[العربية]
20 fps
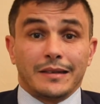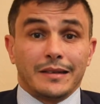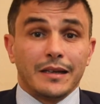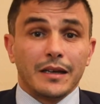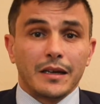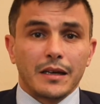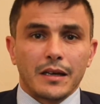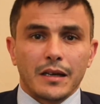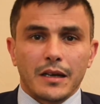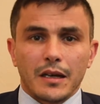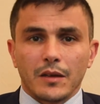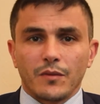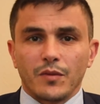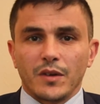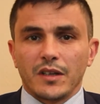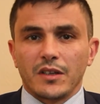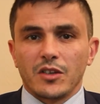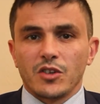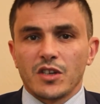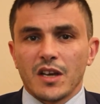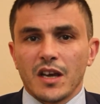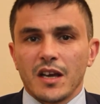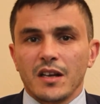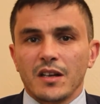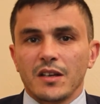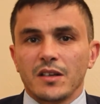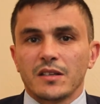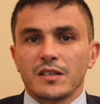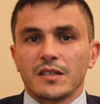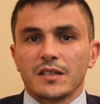انخراط في الاتجاه
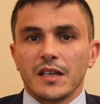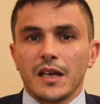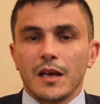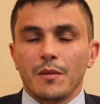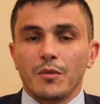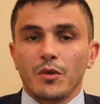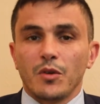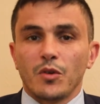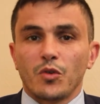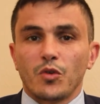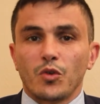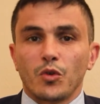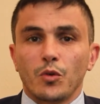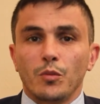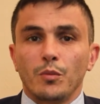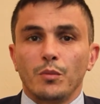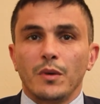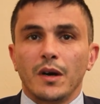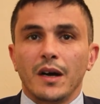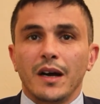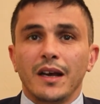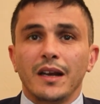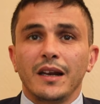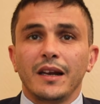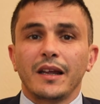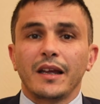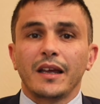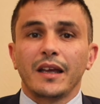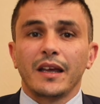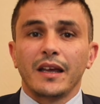الإسلامي ثم
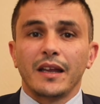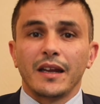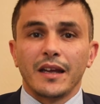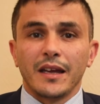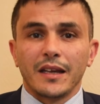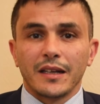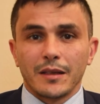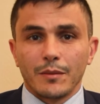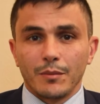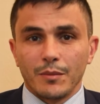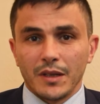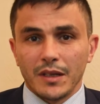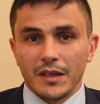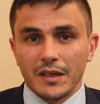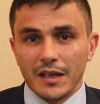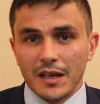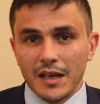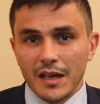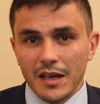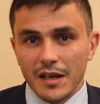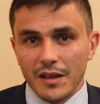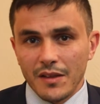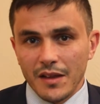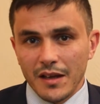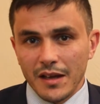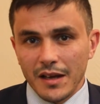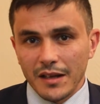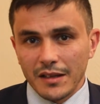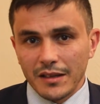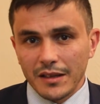الخيانات من
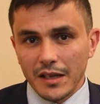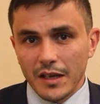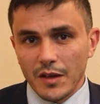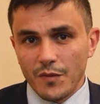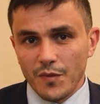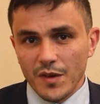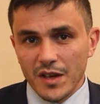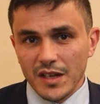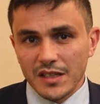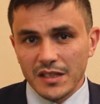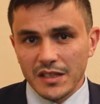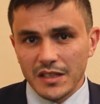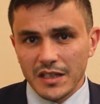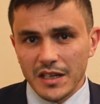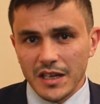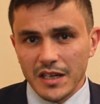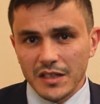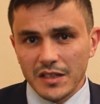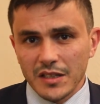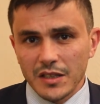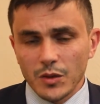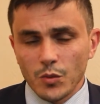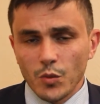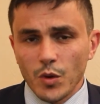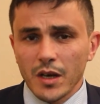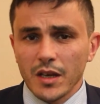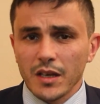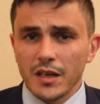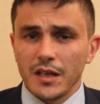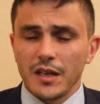هذا الطيف السياسي
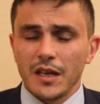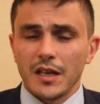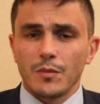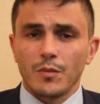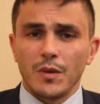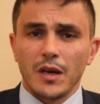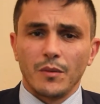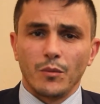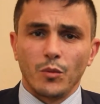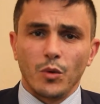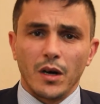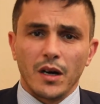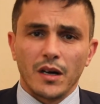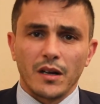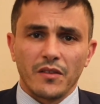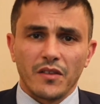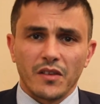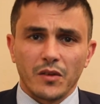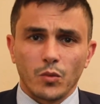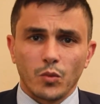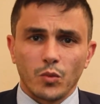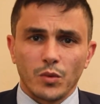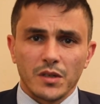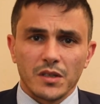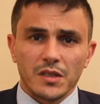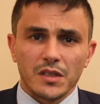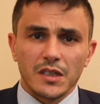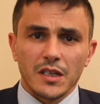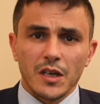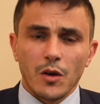وخيانات مع المعارضة
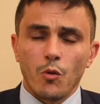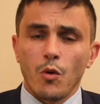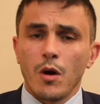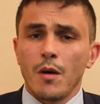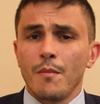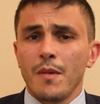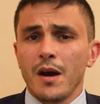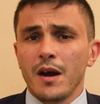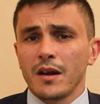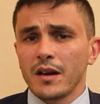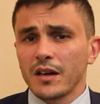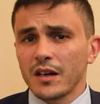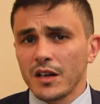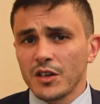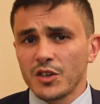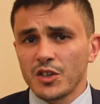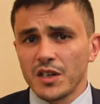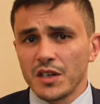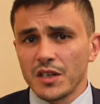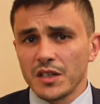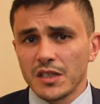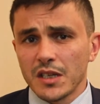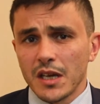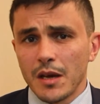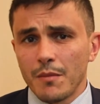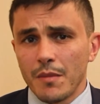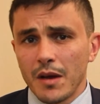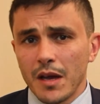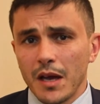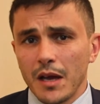التونسية ومعركة شرسة
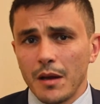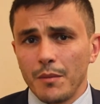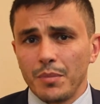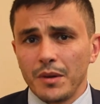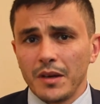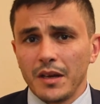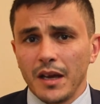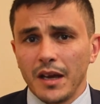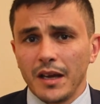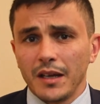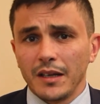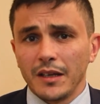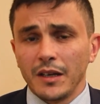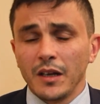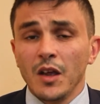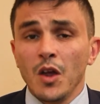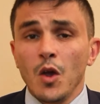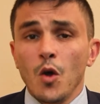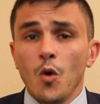مع بن علي